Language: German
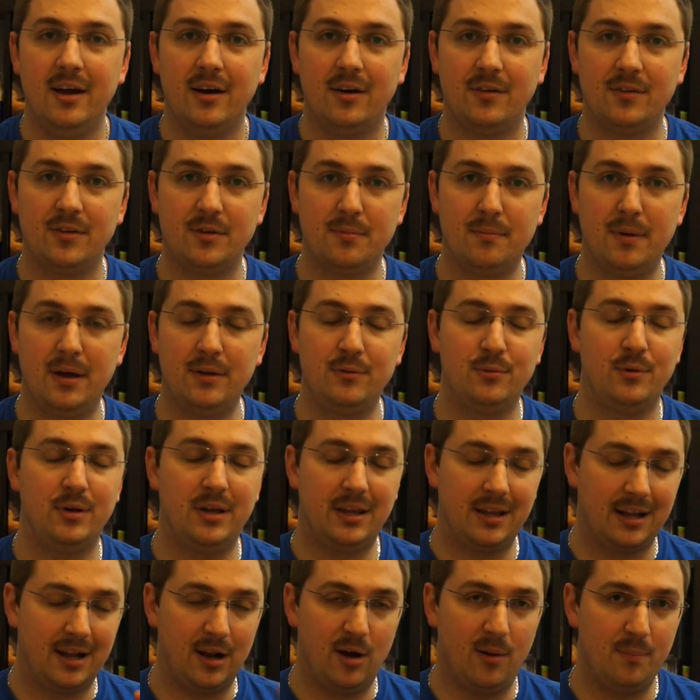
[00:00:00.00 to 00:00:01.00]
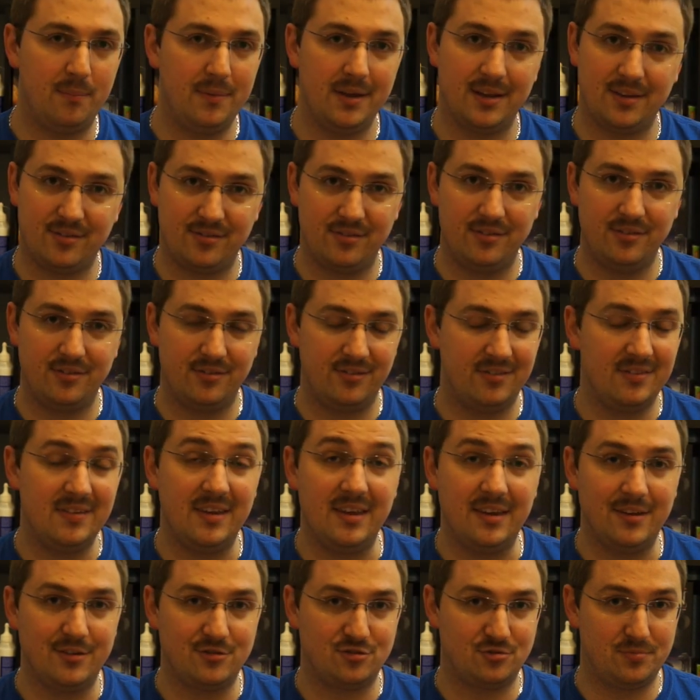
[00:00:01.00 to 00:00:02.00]
Und ich meine, glaubt mir, das ist
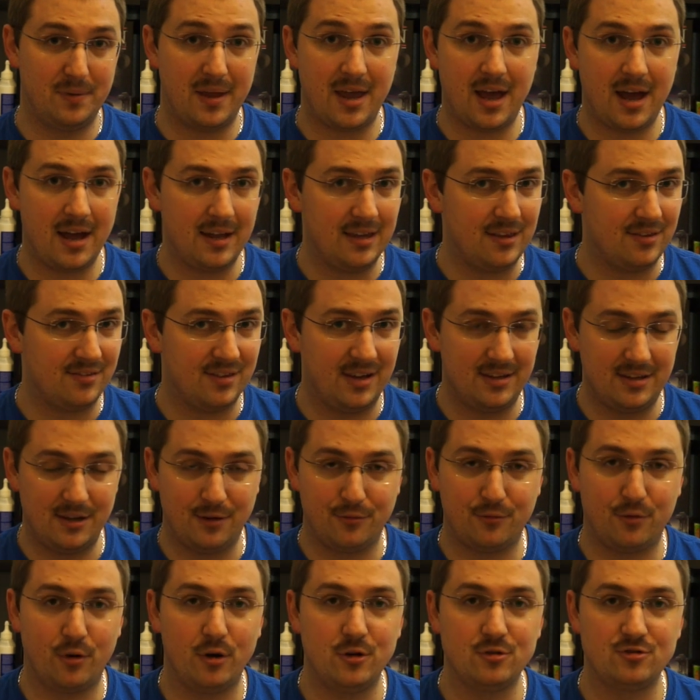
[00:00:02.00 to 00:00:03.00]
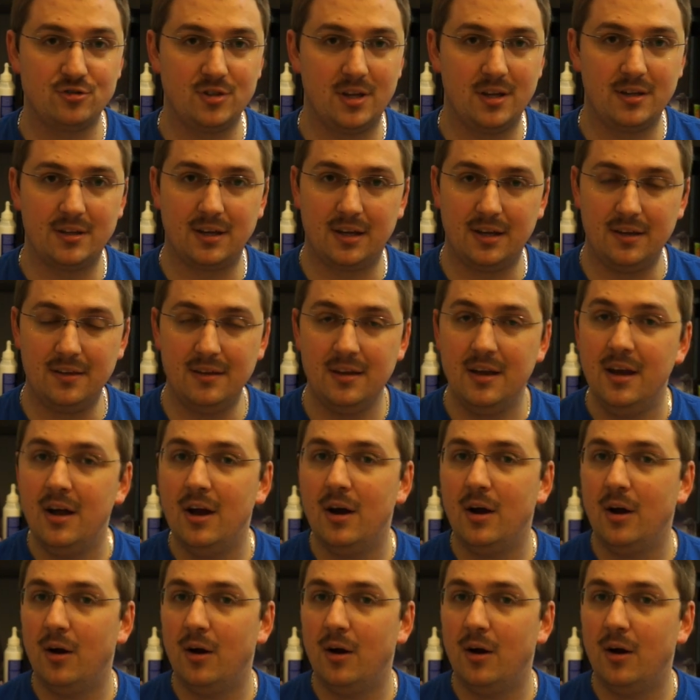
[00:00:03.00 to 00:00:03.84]
nicht schwer. Ihr seid da voll schnell drin.